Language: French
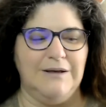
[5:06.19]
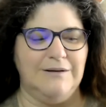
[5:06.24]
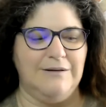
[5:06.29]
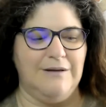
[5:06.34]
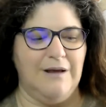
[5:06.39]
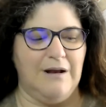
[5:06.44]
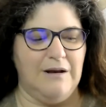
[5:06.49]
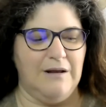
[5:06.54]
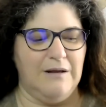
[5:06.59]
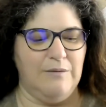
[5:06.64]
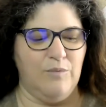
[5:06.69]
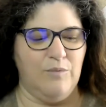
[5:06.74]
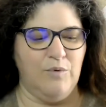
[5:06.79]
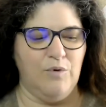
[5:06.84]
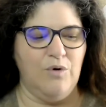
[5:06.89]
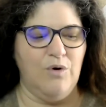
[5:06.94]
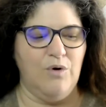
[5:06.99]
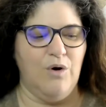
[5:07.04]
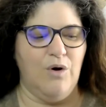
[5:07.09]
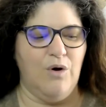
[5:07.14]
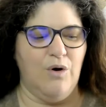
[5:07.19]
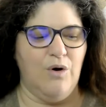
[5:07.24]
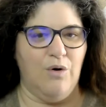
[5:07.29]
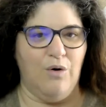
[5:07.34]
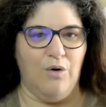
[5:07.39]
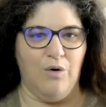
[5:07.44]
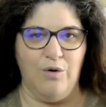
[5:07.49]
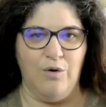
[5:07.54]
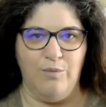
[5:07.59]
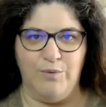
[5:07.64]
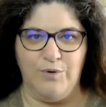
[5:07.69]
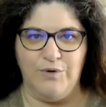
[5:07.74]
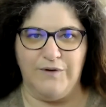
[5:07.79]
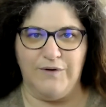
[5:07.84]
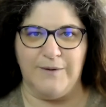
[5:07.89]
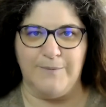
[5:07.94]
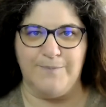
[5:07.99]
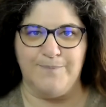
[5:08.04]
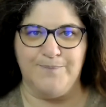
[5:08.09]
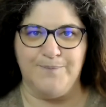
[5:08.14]
d'aller me
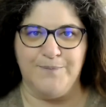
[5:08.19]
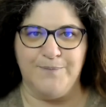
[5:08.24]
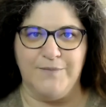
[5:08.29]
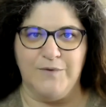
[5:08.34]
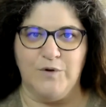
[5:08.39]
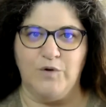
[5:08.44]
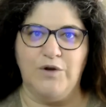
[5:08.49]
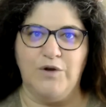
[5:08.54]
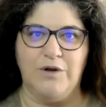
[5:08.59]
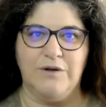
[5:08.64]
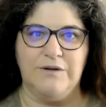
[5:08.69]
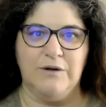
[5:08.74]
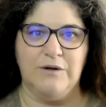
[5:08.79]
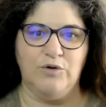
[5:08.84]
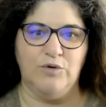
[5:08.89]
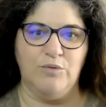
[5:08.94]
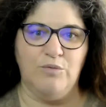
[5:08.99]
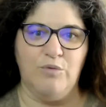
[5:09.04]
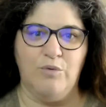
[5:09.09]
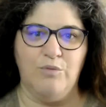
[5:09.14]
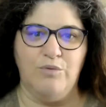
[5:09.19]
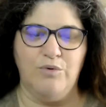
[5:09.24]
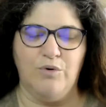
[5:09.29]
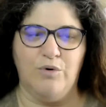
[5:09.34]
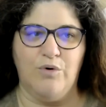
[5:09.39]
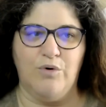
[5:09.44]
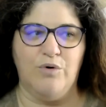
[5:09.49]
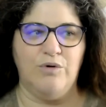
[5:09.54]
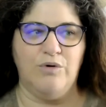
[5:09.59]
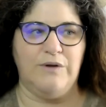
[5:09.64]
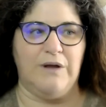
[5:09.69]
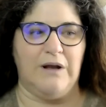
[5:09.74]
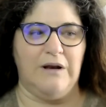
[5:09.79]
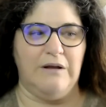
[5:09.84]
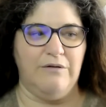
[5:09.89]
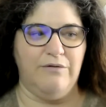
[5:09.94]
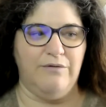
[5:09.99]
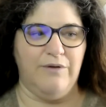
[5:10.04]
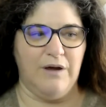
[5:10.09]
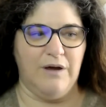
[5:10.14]
reposer, de sortir de mon bureau,
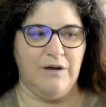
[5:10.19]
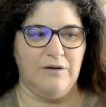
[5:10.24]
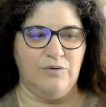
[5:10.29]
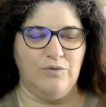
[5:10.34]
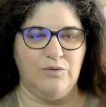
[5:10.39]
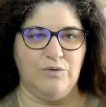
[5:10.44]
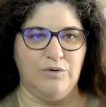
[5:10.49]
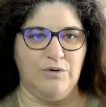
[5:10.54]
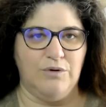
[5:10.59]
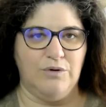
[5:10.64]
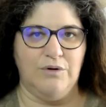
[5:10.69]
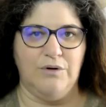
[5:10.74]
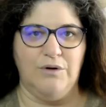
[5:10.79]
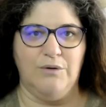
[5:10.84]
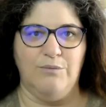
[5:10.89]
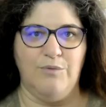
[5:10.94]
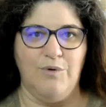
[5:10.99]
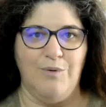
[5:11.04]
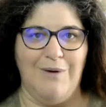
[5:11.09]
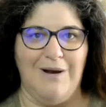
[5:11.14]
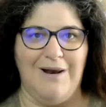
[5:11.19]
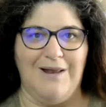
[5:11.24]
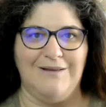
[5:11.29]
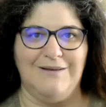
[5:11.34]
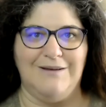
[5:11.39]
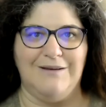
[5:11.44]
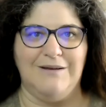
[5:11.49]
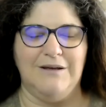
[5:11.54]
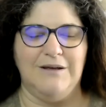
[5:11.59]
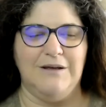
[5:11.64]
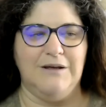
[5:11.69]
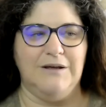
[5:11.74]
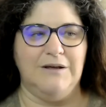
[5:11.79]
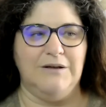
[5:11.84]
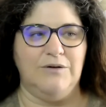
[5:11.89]
d'aller faire un tour me balader,